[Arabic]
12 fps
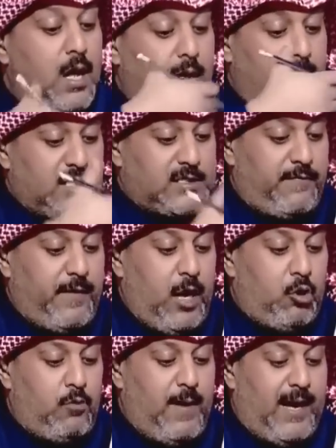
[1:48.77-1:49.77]
رئيس الفيحة
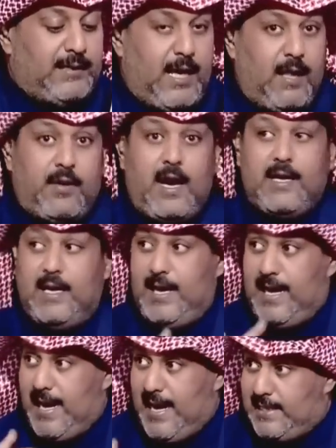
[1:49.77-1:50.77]
يقول ما حد اخذ راي
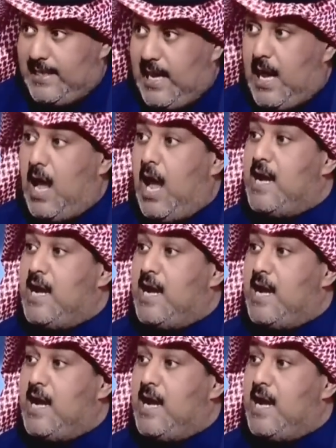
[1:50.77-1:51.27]
اذا